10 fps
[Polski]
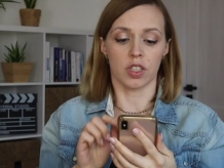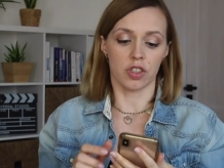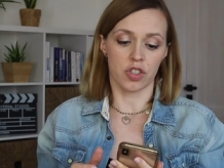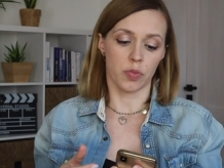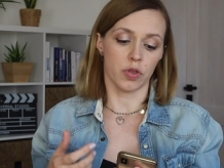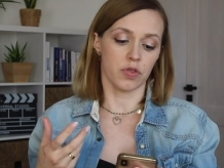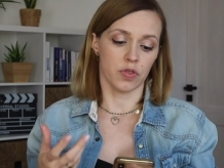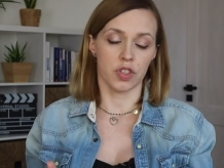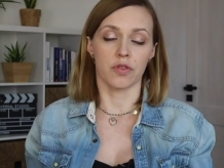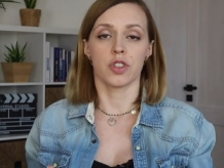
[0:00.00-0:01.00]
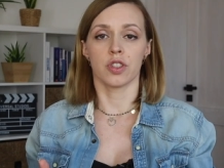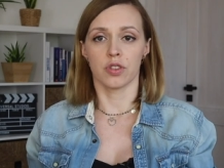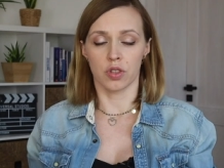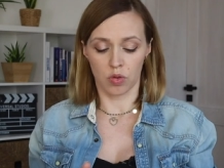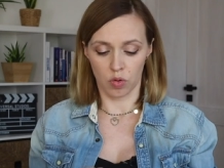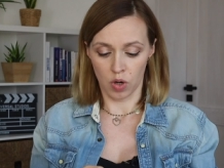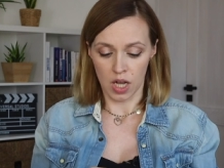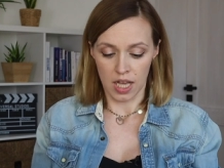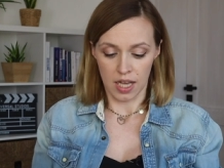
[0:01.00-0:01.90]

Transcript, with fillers: tutaj też sobie oczywiście w dzienniku